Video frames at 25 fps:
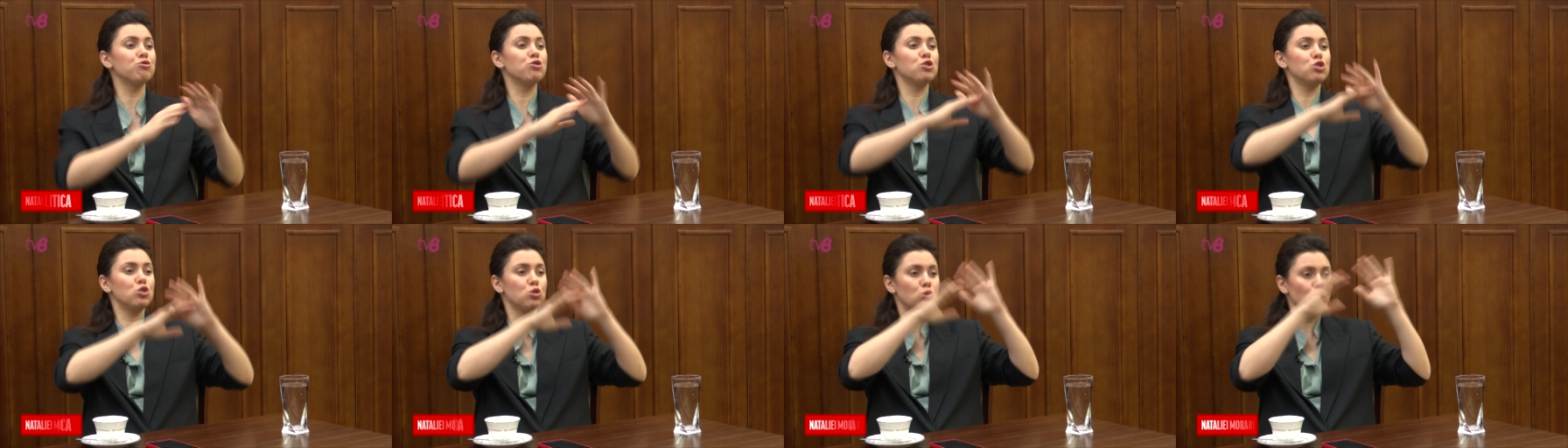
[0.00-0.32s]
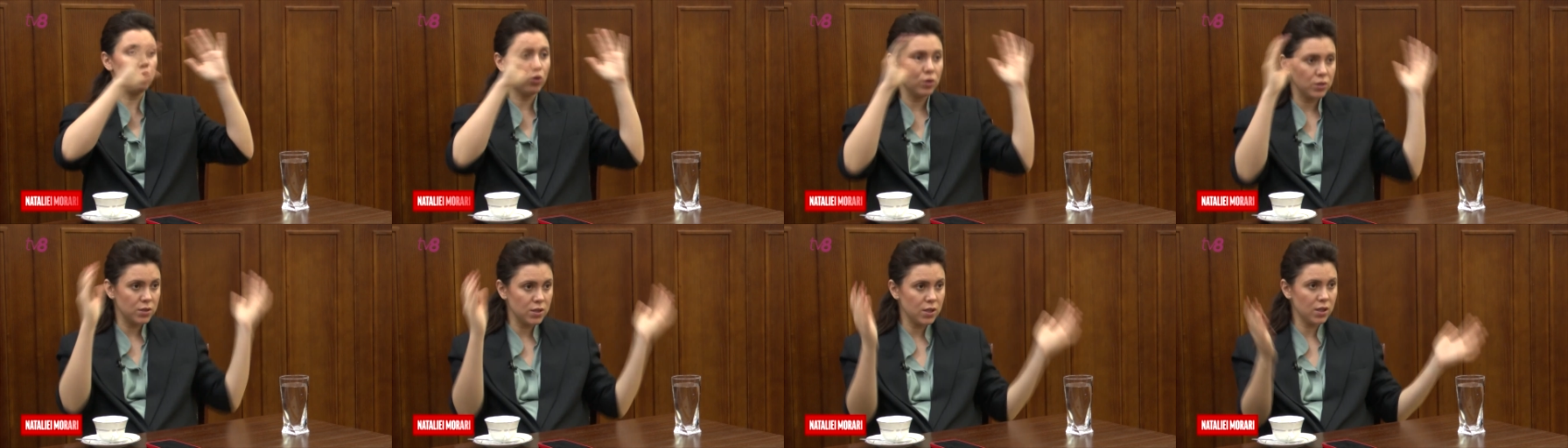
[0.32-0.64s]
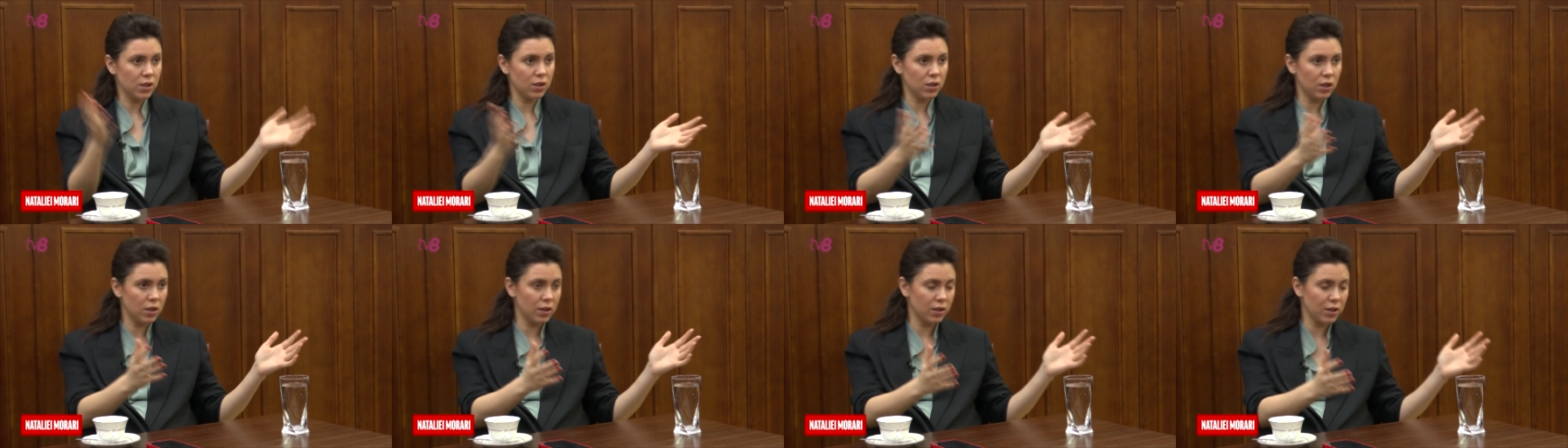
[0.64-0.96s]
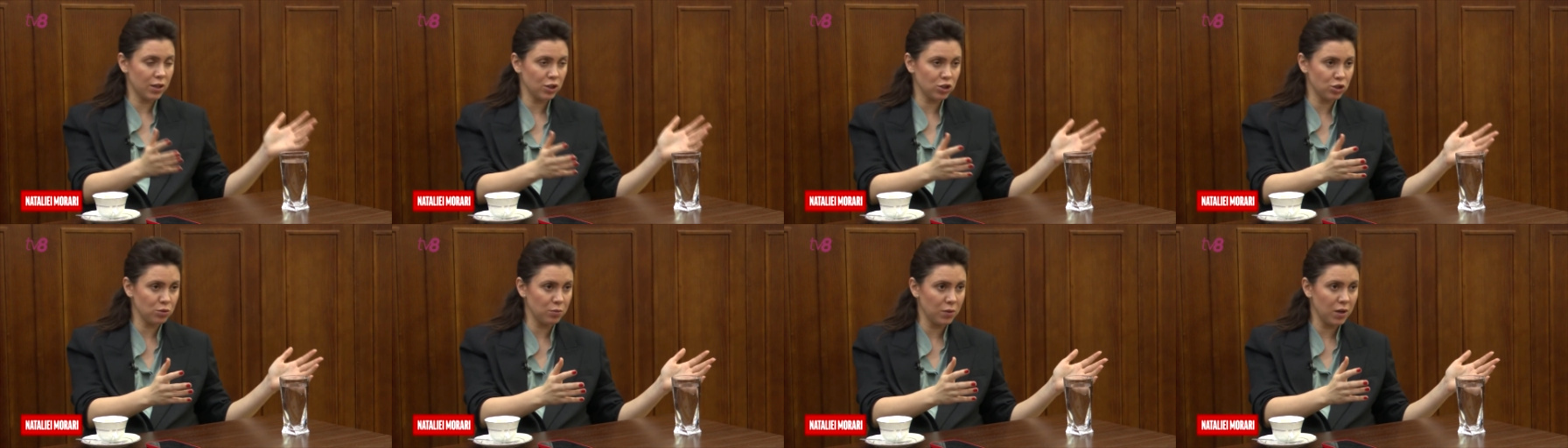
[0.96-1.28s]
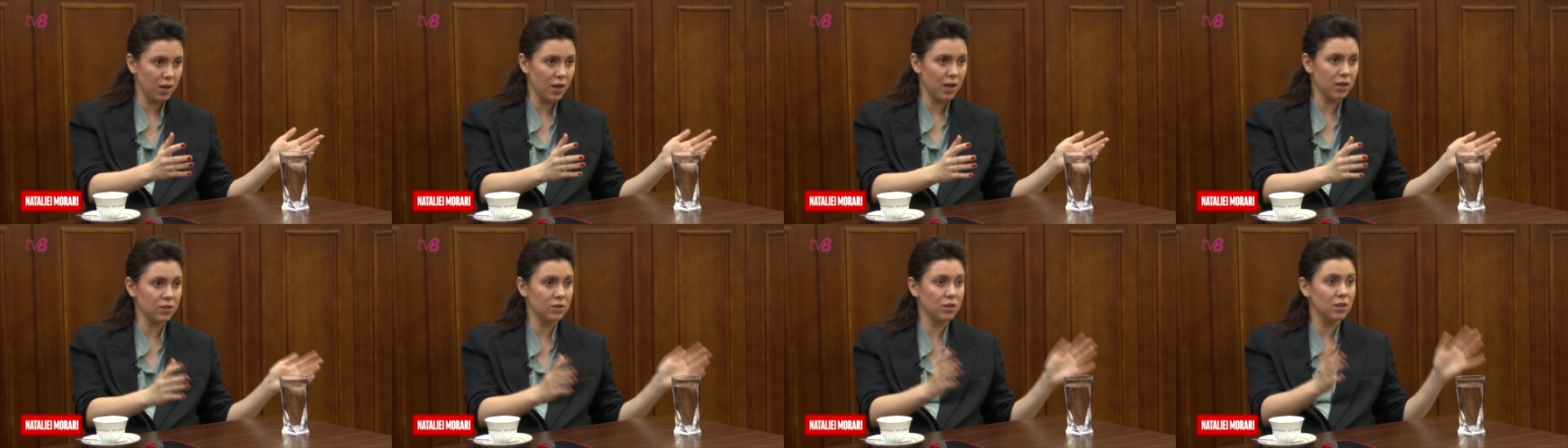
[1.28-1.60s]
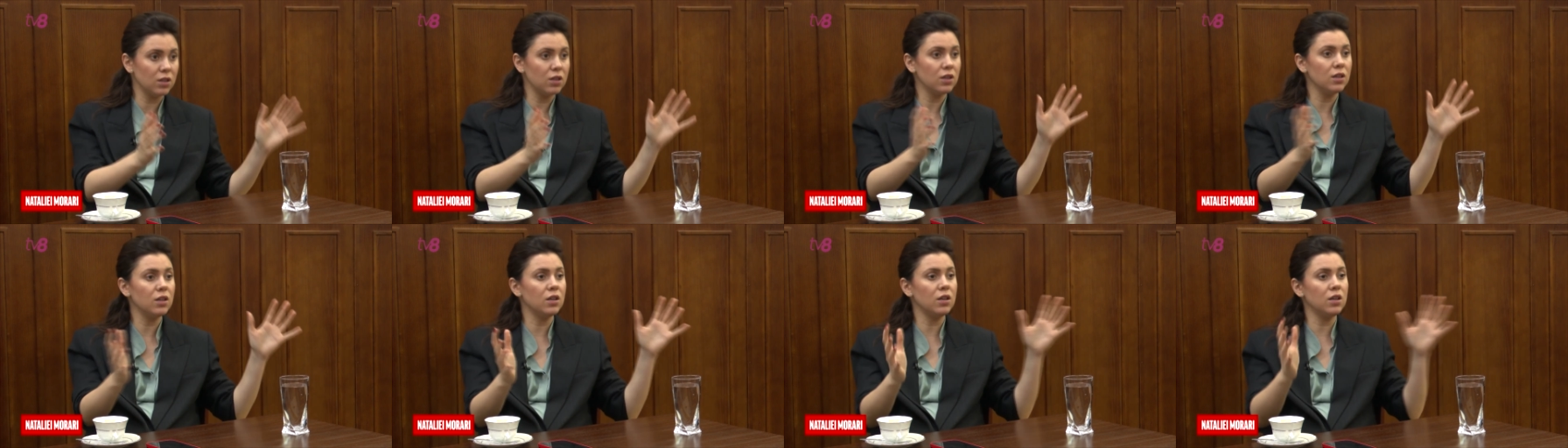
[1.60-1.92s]
все дело о краже миллиарда,
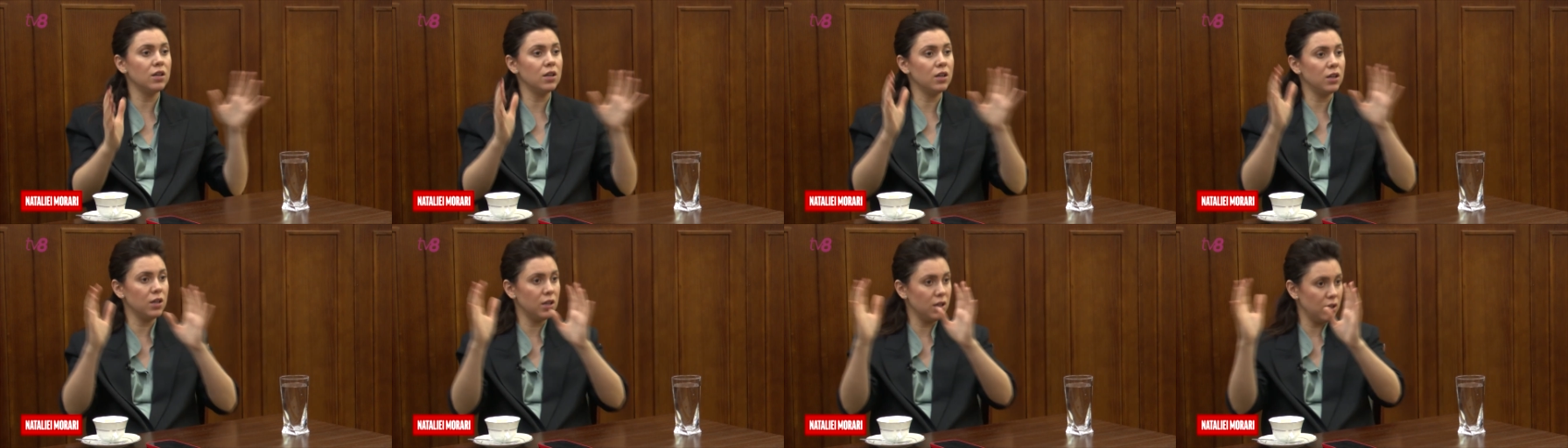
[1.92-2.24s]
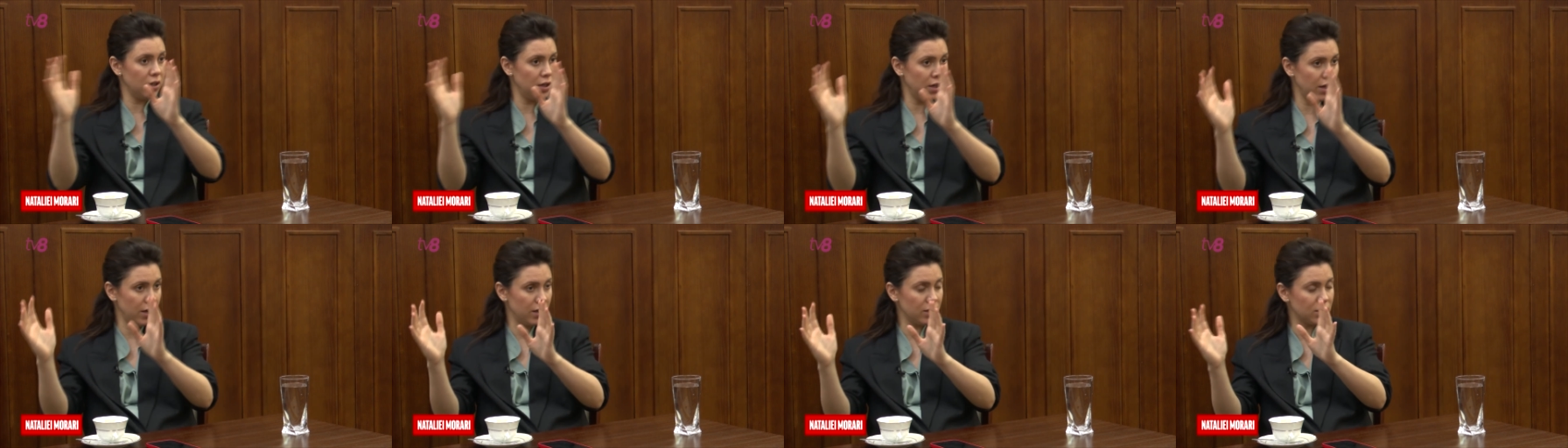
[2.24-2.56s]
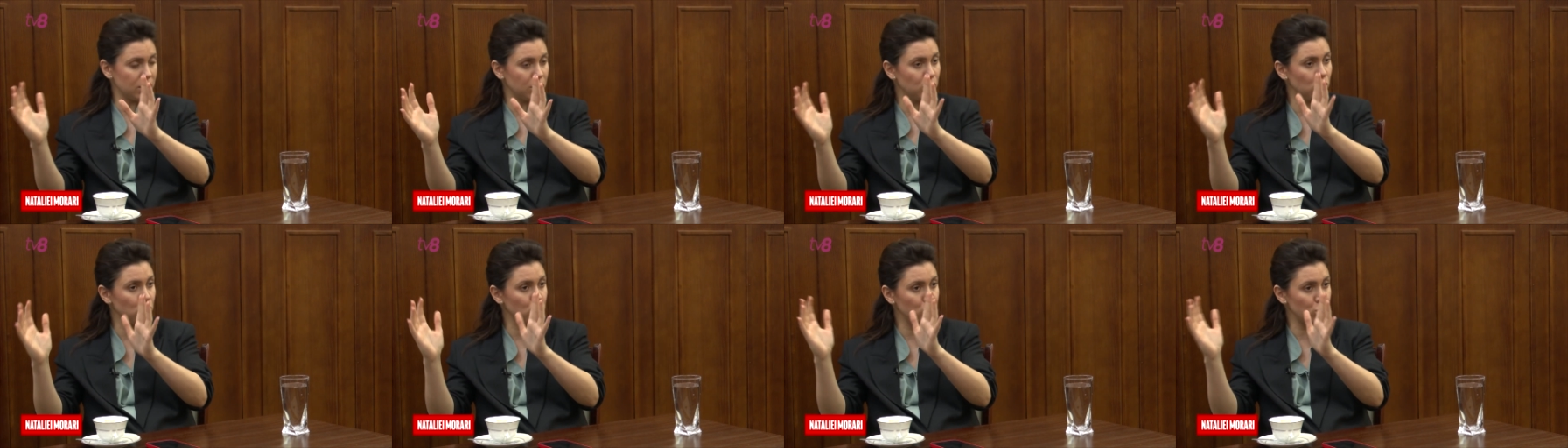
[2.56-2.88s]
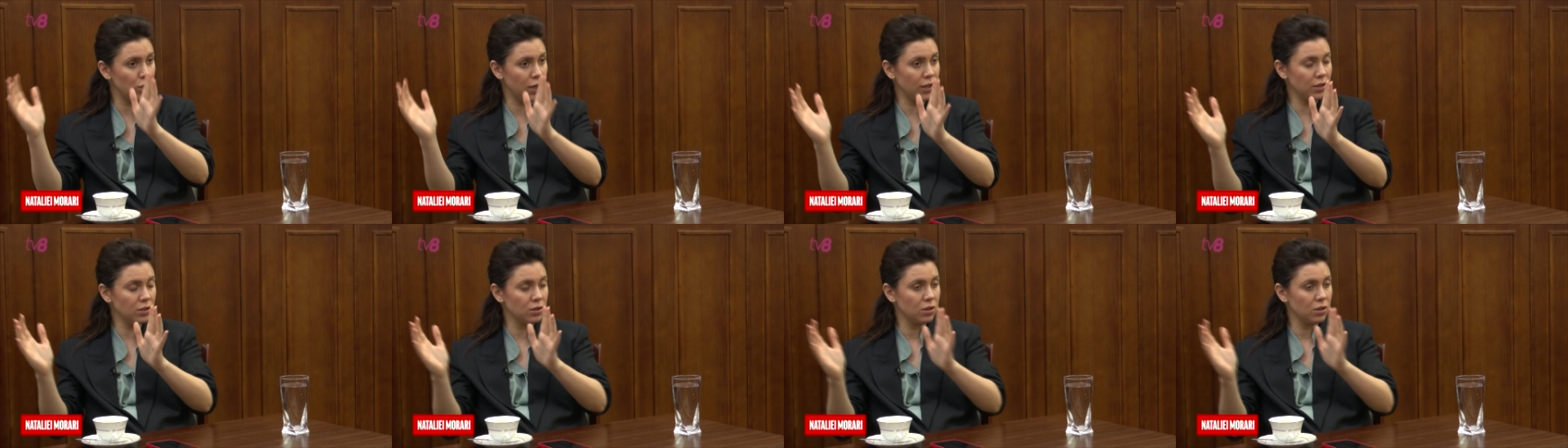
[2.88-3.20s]
и, и, и это Нет, будет... Чай...